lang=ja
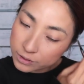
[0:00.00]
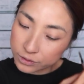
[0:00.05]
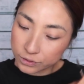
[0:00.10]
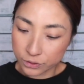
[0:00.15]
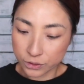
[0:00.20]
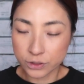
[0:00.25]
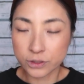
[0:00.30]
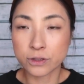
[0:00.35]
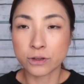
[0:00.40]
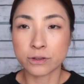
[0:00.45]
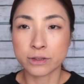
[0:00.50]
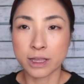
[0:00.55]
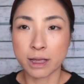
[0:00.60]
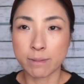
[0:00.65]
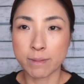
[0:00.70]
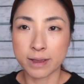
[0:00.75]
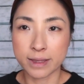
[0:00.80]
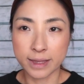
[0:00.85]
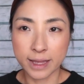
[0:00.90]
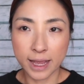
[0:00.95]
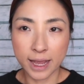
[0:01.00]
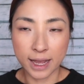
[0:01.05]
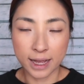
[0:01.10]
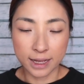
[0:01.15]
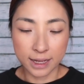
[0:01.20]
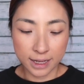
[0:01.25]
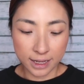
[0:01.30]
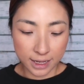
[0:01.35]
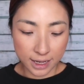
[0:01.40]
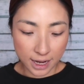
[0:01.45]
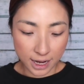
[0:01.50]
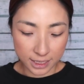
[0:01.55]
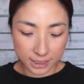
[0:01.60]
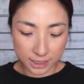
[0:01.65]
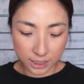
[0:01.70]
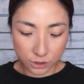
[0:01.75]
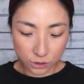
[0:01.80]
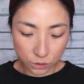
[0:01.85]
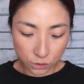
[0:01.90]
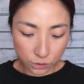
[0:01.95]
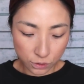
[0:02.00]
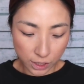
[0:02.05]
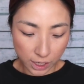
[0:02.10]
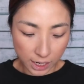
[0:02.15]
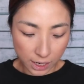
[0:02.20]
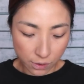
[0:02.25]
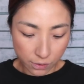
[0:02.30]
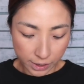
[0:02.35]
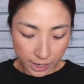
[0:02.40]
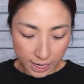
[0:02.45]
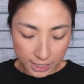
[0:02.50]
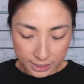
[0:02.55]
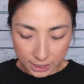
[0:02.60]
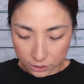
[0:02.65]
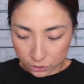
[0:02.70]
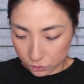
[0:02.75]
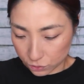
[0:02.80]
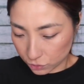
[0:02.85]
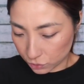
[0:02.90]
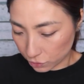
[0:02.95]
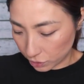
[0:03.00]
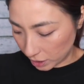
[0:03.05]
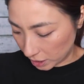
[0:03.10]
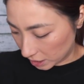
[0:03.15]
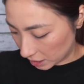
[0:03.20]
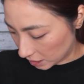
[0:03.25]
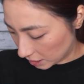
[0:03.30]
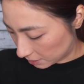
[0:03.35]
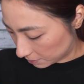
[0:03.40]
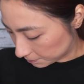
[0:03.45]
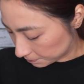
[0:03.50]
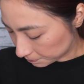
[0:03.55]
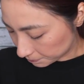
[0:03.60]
そういうのを食べて、明日腸の中を検査する時に